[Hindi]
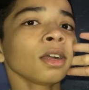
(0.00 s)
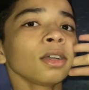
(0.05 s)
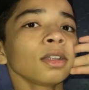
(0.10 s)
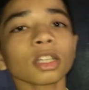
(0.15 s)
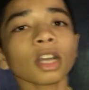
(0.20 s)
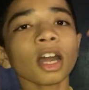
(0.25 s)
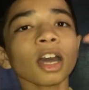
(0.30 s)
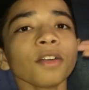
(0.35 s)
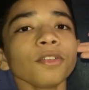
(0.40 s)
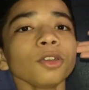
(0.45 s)

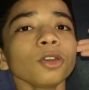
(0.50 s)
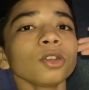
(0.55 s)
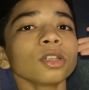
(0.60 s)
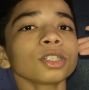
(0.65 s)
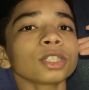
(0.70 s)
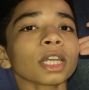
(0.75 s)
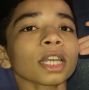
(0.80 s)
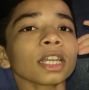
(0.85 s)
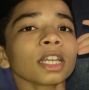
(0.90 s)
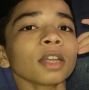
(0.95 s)
तरावी और
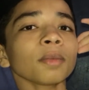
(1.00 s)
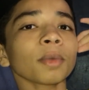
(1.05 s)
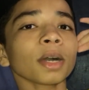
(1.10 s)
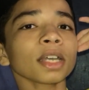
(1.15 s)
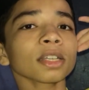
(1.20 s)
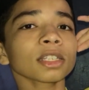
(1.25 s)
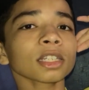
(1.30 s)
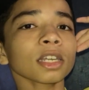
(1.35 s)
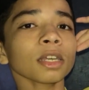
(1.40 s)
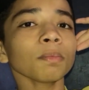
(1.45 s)
ईशा की
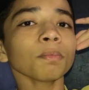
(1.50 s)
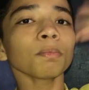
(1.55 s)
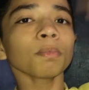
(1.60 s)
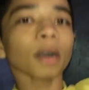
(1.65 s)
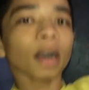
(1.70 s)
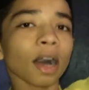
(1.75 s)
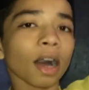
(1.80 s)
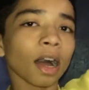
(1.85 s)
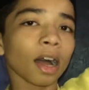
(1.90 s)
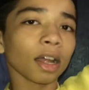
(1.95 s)
नमाज के
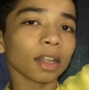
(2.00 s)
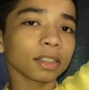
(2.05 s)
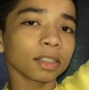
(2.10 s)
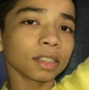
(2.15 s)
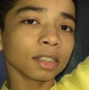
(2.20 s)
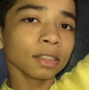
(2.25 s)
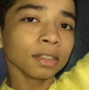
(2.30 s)
बाद